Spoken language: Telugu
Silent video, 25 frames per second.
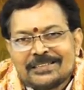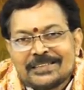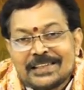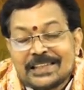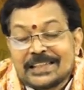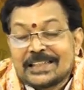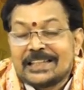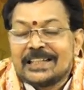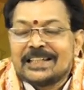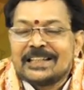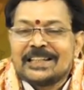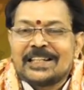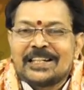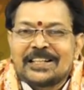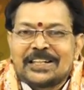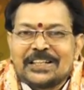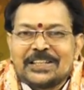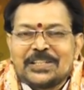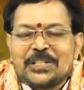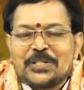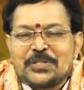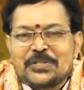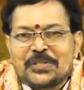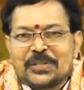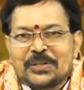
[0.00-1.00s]
చక్కగా నాకు
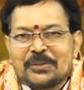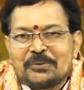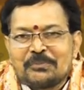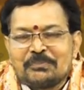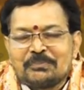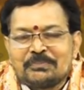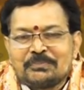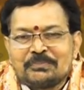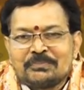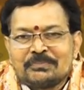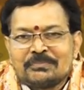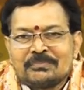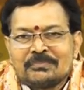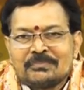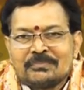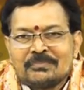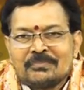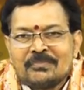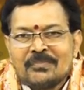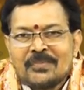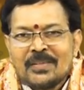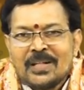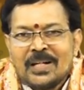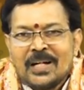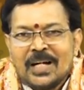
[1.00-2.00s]
అందించారు
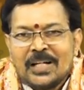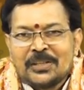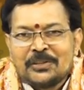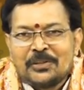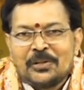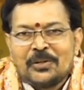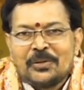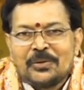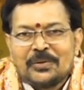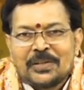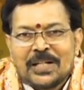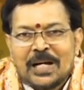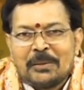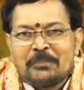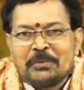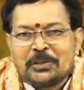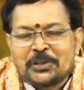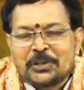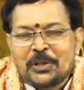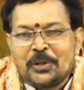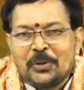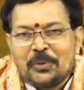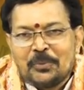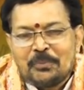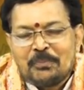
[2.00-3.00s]
అందులో నా
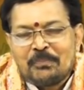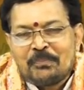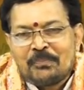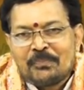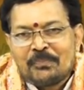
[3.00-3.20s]
మిత్రుడు